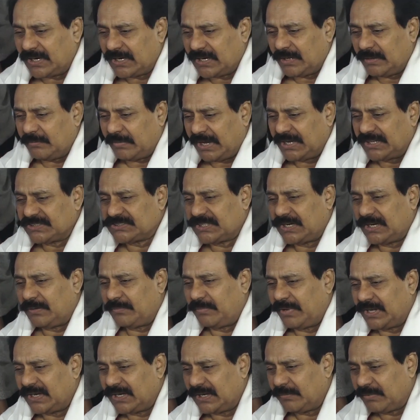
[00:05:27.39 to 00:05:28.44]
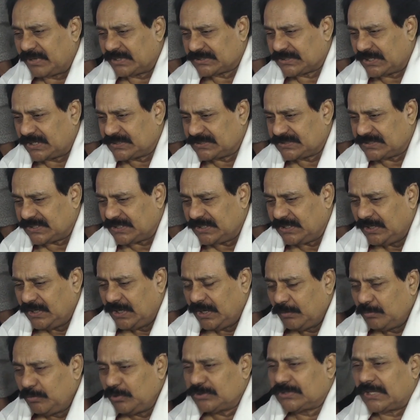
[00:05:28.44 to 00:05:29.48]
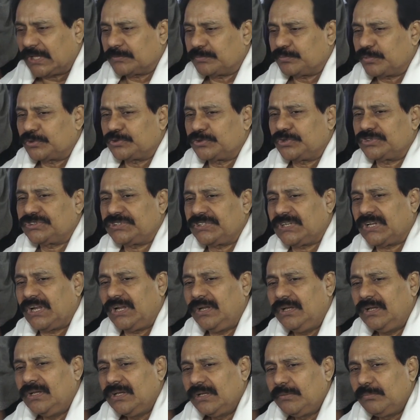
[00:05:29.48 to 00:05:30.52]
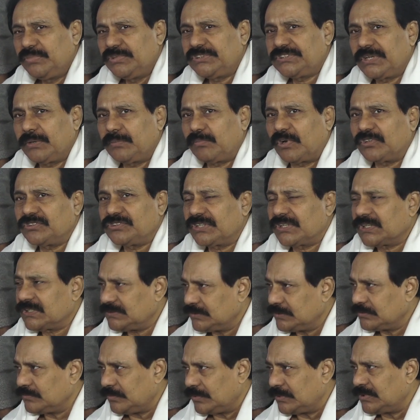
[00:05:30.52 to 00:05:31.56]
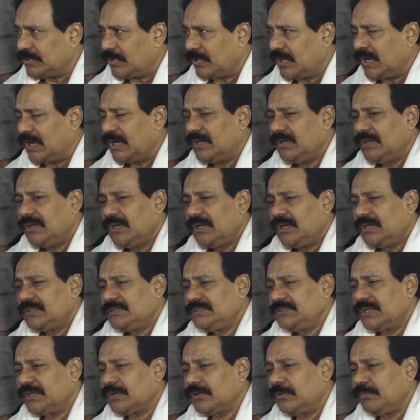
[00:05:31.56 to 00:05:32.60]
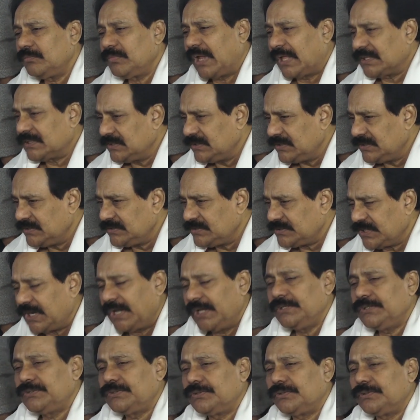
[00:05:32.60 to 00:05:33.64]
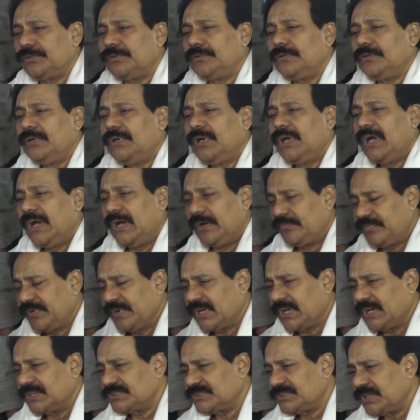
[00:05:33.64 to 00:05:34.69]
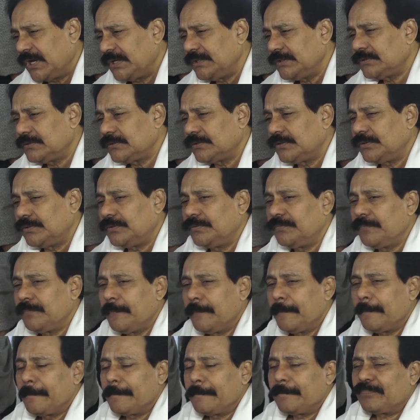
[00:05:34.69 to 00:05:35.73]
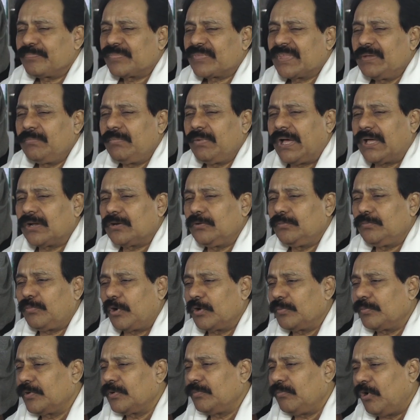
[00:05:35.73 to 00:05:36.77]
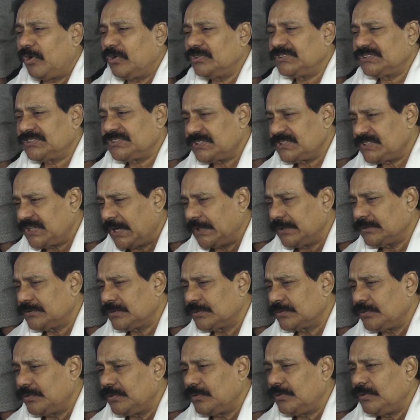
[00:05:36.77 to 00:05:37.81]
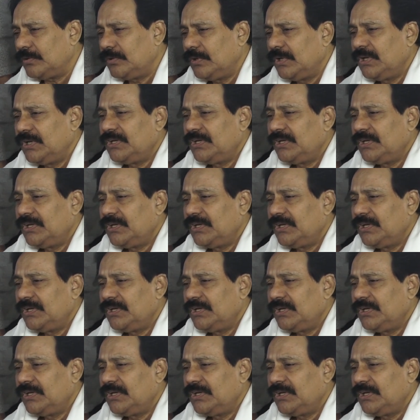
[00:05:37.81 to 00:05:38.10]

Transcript: বাংলা ভাষা বাংলা ভাষার যে মূল তাৎপর্য সেটা বিশ্বের মানুষের কাছে তুলে ধরা যেরকম লাতিন সাহিত্য আফ্রিকান সাহিত্য কিংবা আরো বড় বড় মহাদেশের সাহিত্যগুলো